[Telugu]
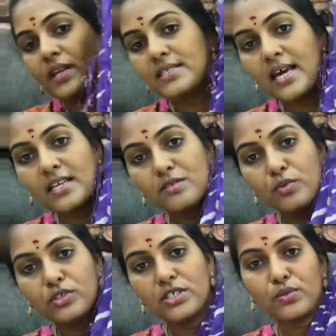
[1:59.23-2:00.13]
ఎన్ని శారీస్
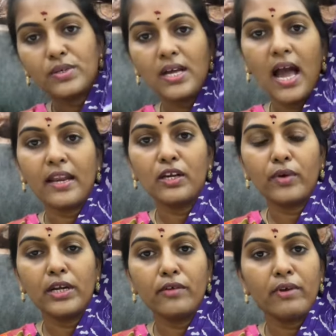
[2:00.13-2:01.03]
బుక్ చేసుకుంటే అన్ని
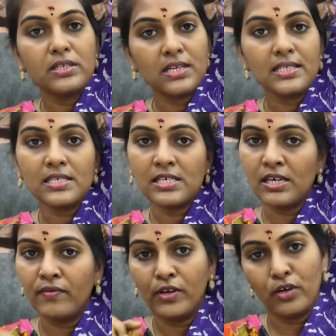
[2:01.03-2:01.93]
ట్వంటీ ఫైవ్ లెస్ ఈ
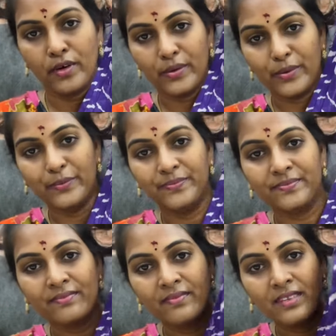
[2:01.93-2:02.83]
వీడియో వరకు
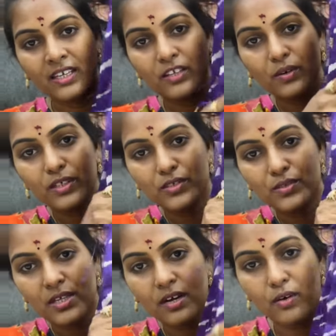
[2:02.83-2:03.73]
ఇది కూడా
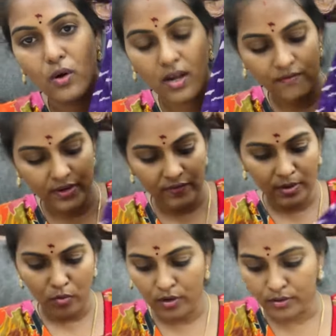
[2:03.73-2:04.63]
చూసారా డోలా
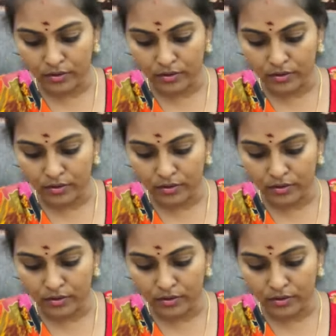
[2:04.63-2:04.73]
వీవింగ్ బార్డర్